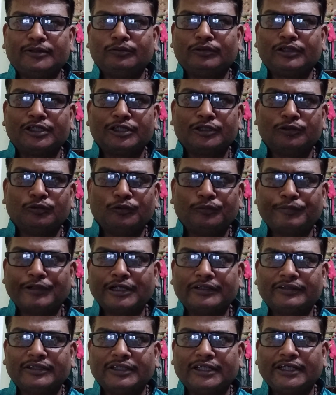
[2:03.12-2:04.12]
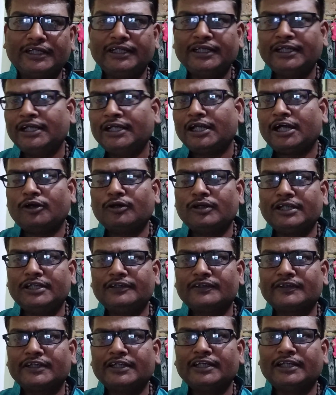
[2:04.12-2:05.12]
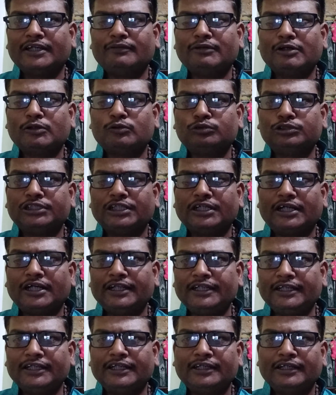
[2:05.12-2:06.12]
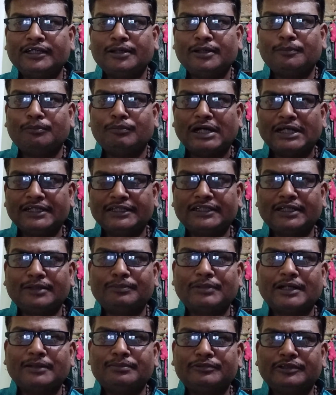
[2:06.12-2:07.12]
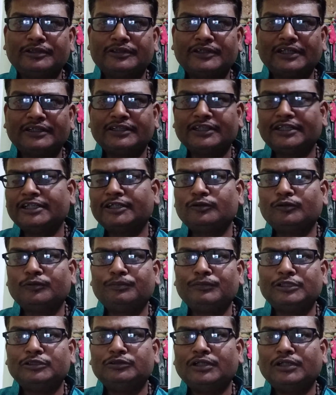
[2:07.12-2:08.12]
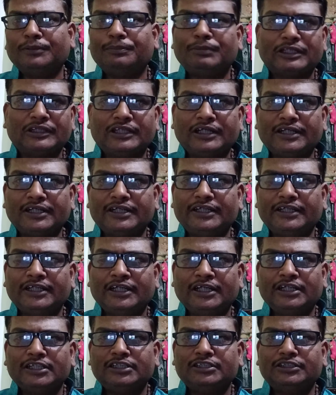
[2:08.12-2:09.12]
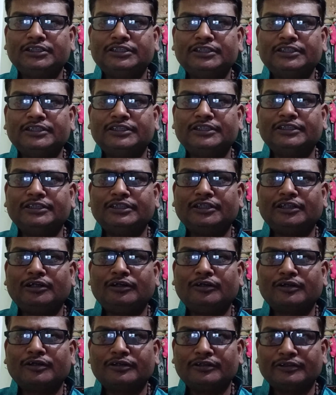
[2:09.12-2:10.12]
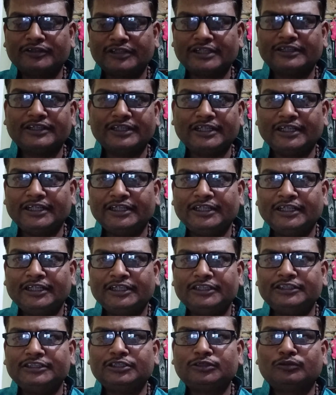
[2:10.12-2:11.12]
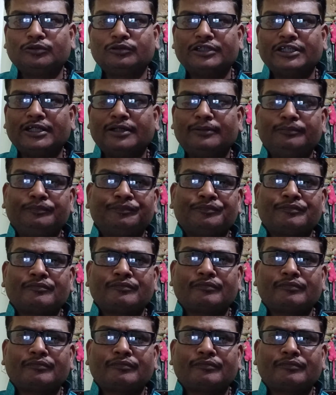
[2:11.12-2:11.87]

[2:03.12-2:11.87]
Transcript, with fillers: उनके उपरत्न हैं और इसके अलावा कुछ अन्य मान्यता प्राप्त रत्न के रूप में जो है पत्थर हैं और रत्न हैं जिनको कि हम